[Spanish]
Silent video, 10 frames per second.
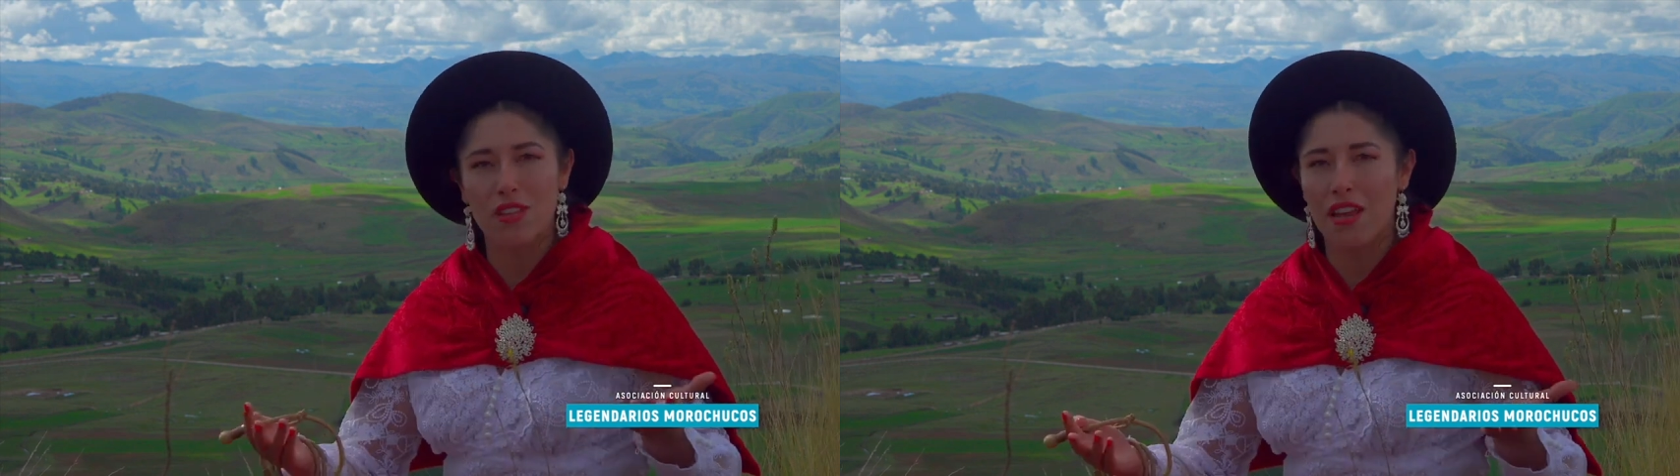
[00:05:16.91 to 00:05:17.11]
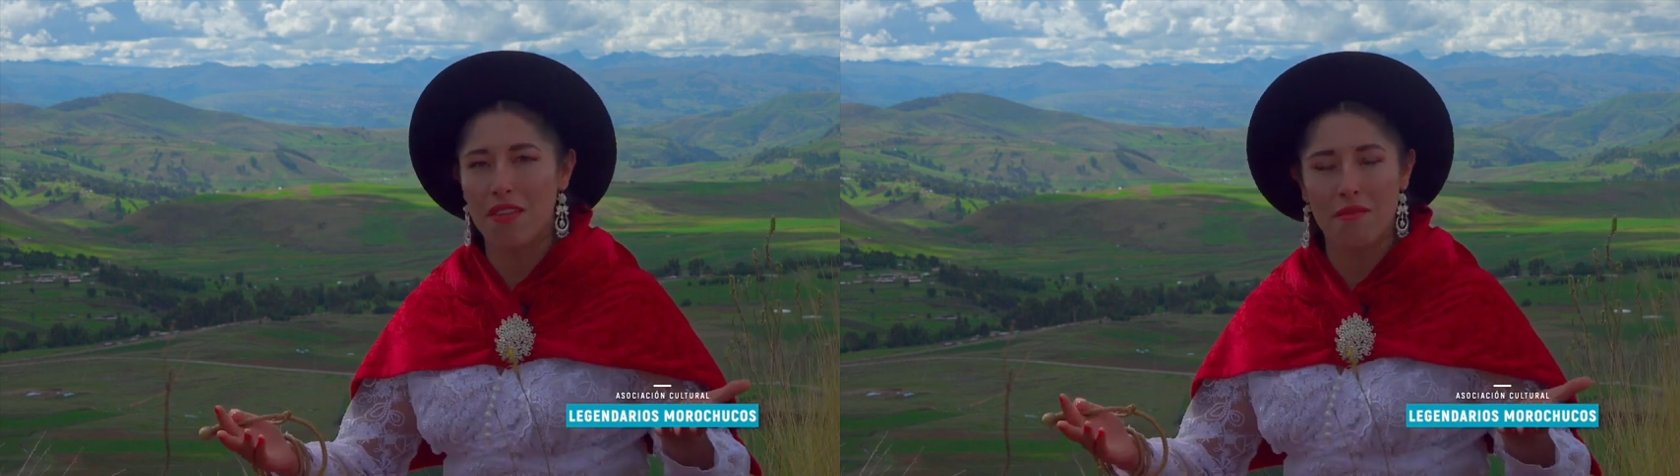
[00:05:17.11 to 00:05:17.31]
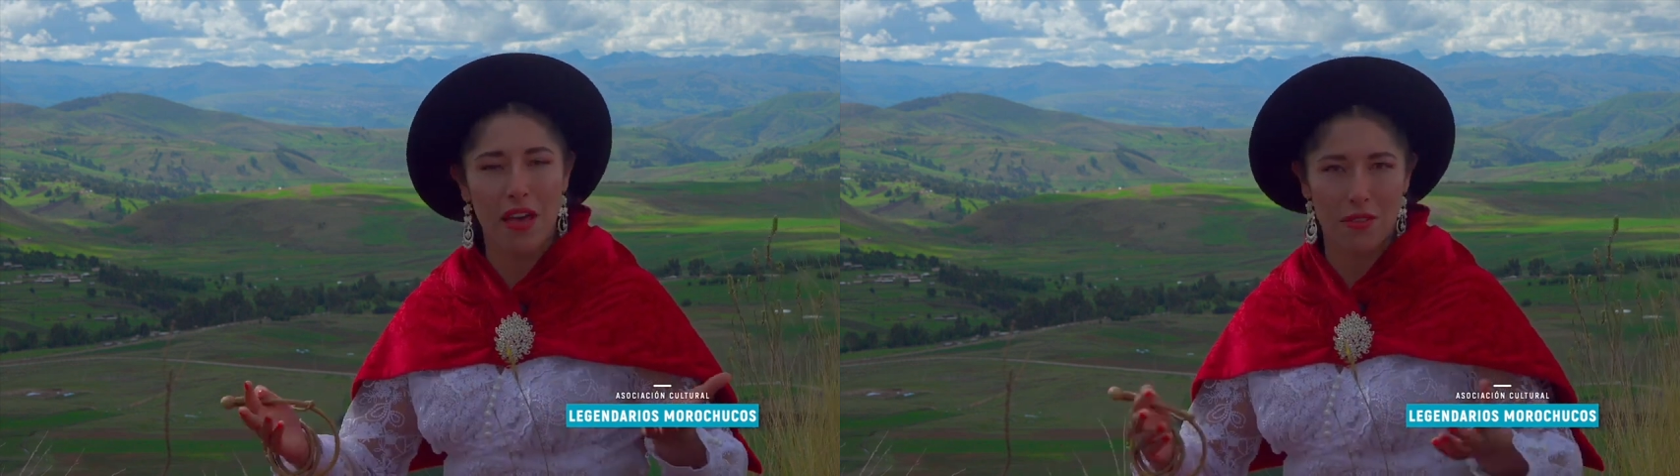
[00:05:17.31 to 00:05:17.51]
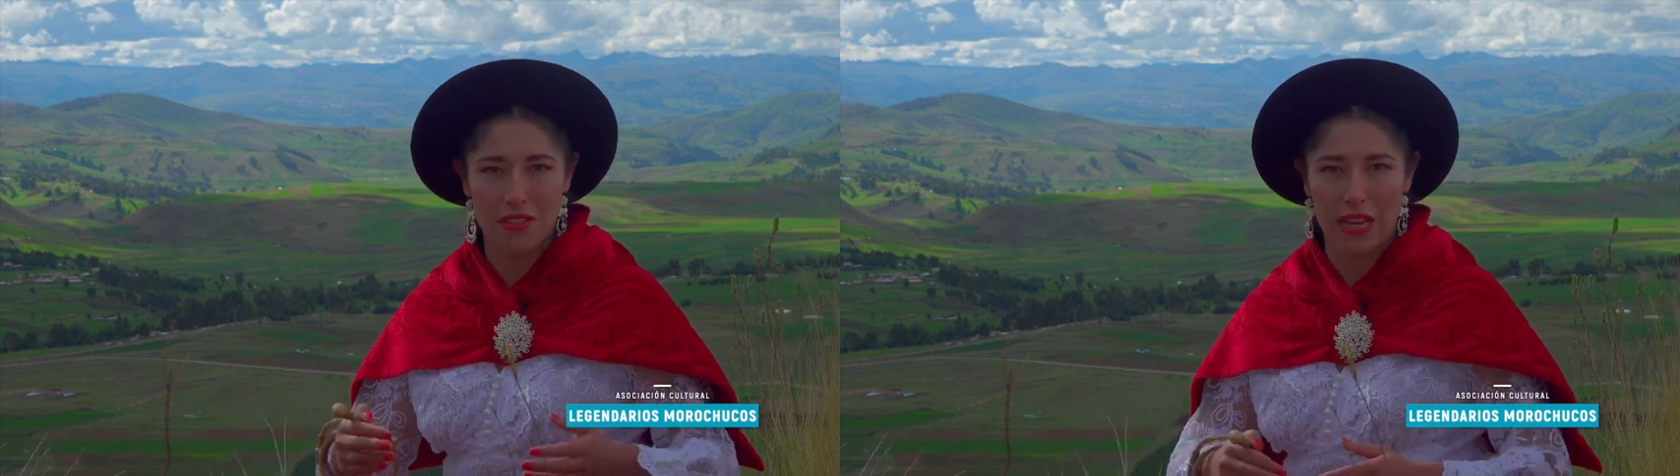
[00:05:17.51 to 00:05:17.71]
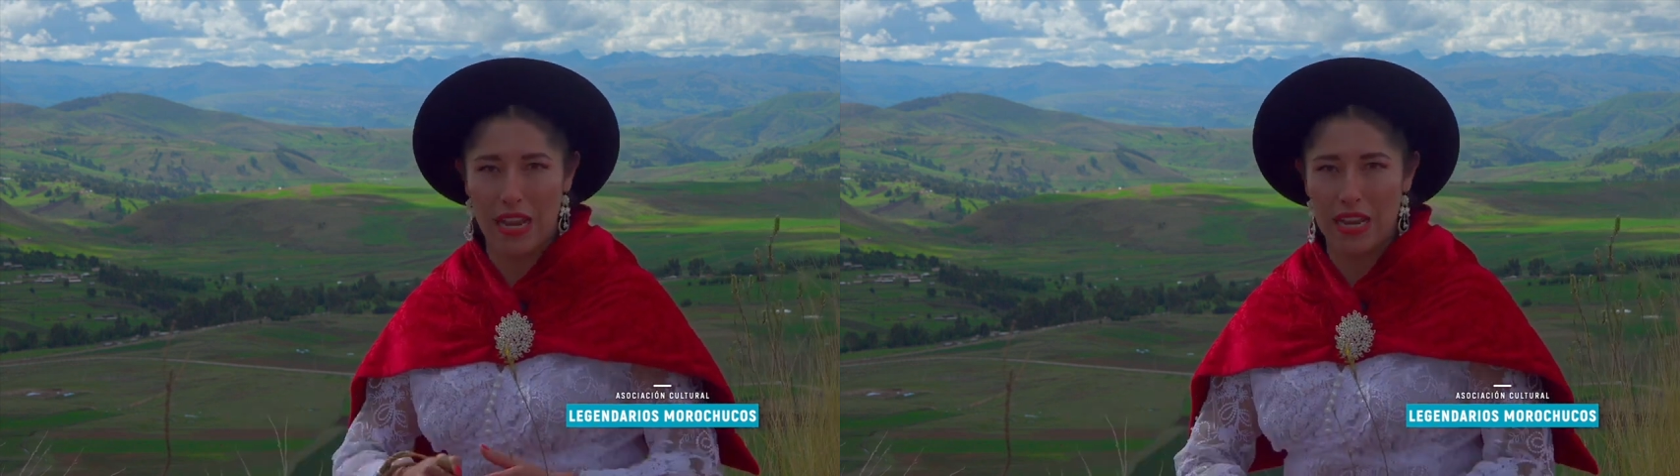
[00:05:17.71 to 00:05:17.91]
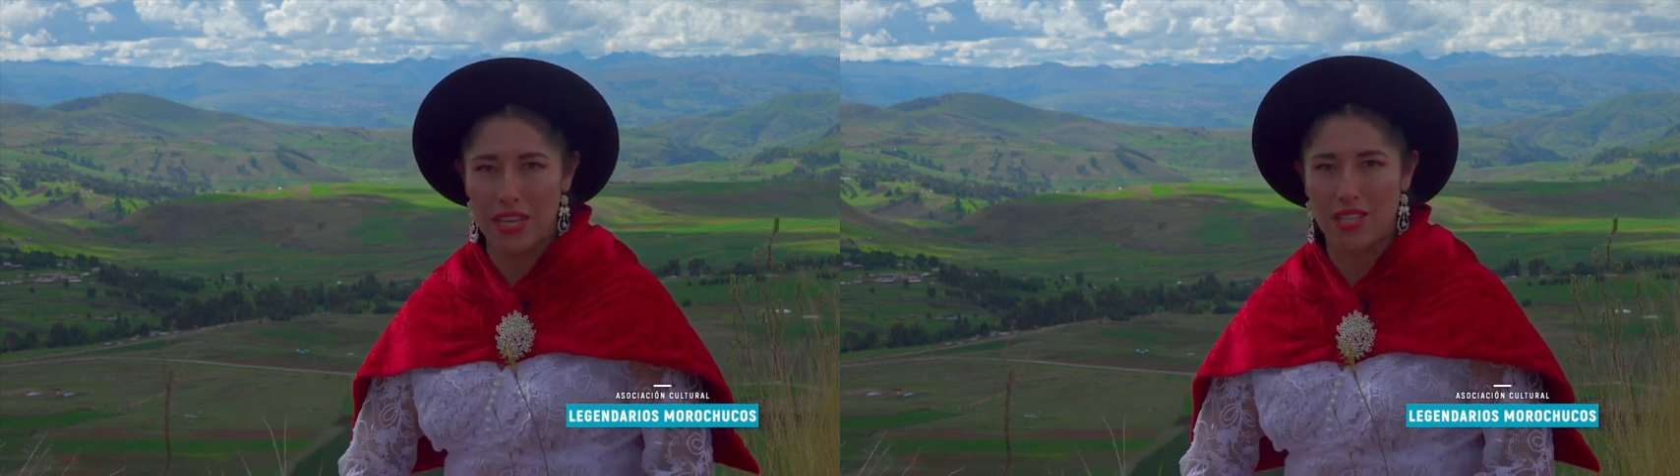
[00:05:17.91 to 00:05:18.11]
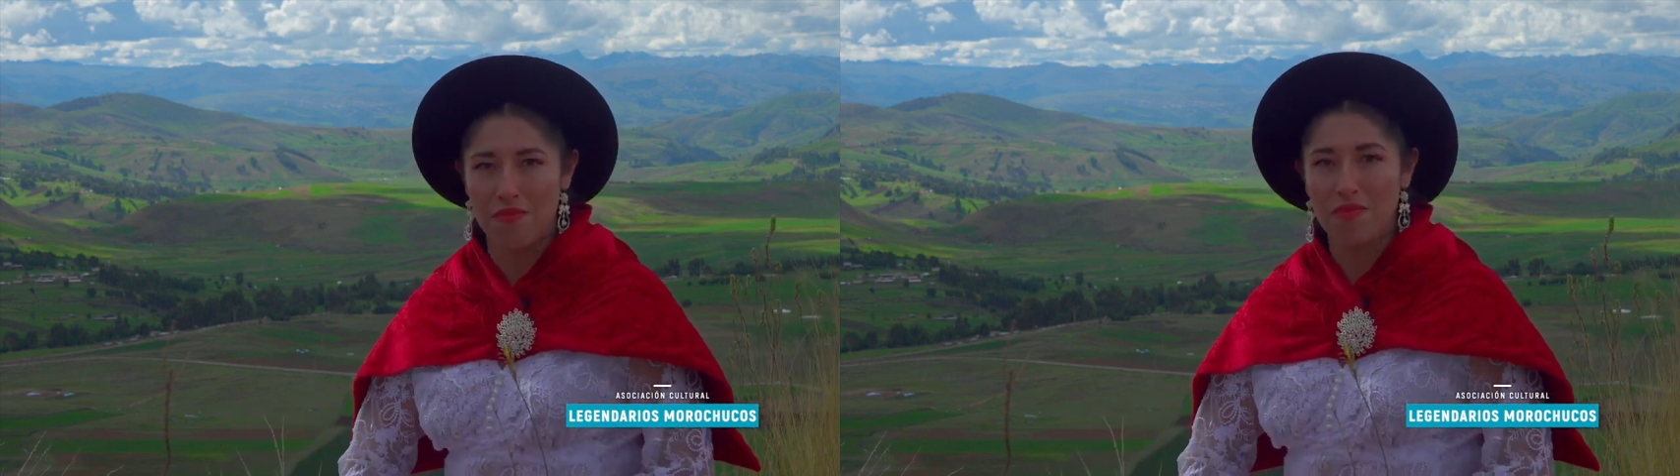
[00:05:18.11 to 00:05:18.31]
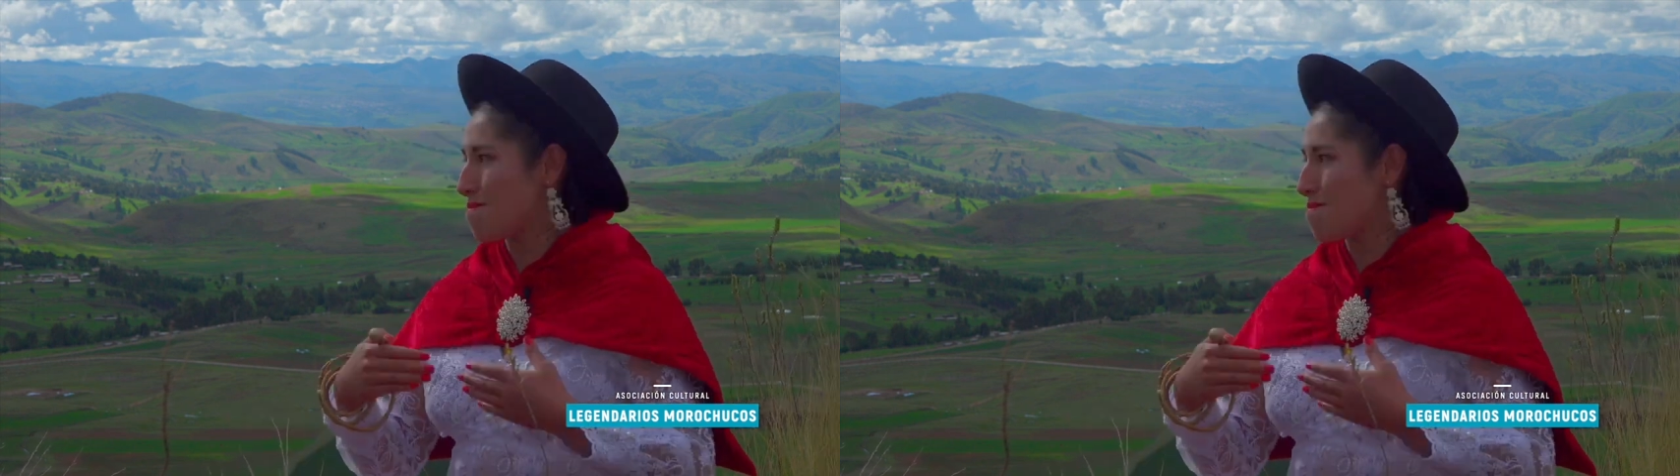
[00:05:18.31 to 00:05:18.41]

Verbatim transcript: derivados de la leche.